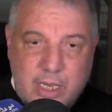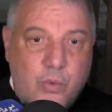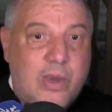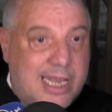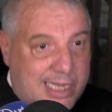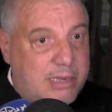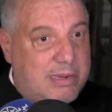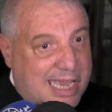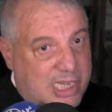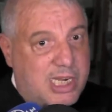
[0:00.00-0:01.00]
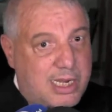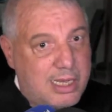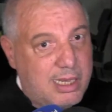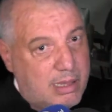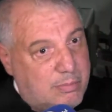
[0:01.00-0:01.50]
ولكن من أجل
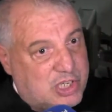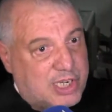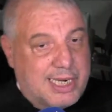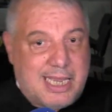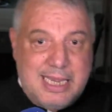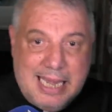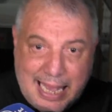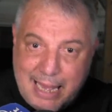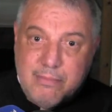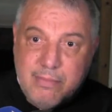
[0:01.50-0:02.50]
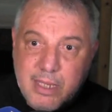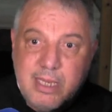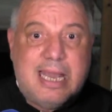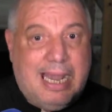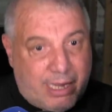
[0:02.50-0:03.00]
باش الرأي العام
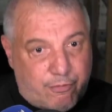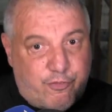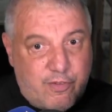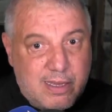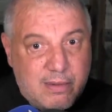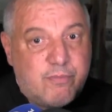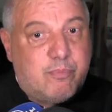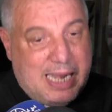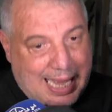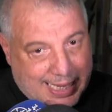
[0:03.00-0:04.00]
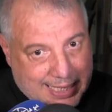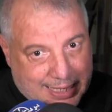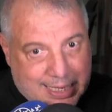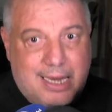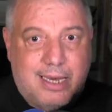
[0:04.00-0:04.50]
يعرف
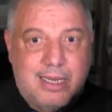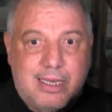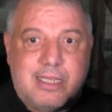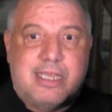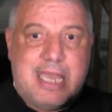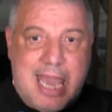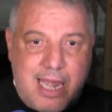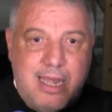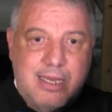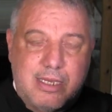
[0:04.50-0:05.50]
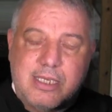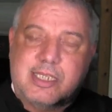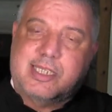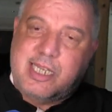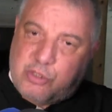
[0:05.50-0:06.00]
بالحقيقة ديال
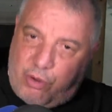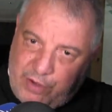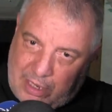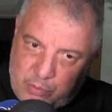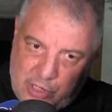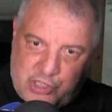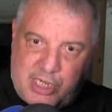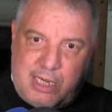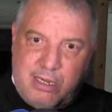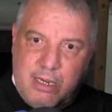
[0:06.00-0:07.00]
السي توفيق بوعشرين